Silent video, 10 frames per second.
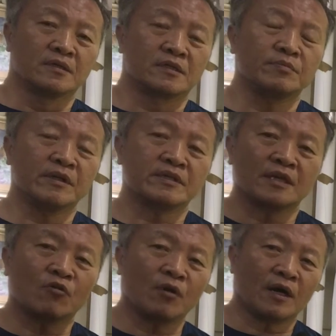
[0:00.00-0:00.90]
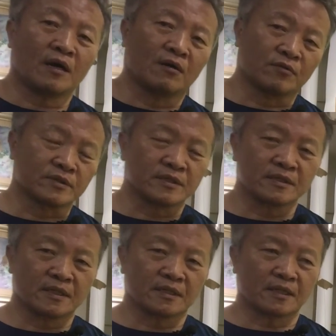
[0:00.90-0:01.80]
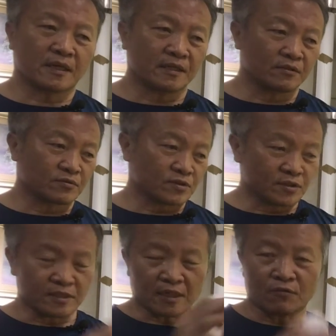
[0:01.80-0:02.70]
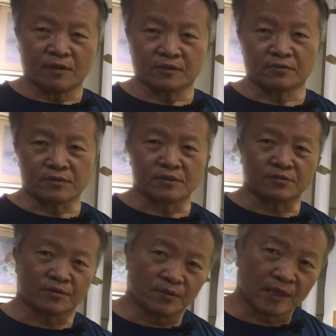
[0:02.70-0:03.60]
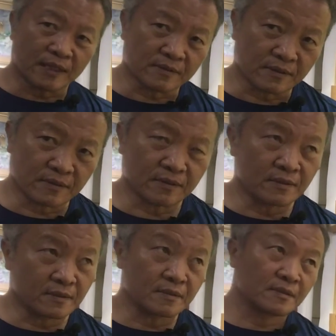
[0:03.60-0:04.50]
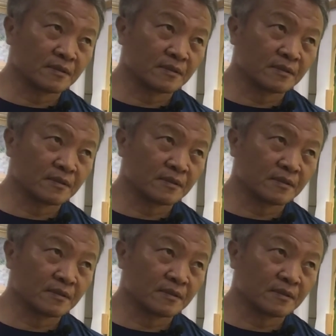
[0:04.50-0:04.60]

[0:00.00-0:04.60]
即便一张画，我现在大概都四张画同时作画，那这，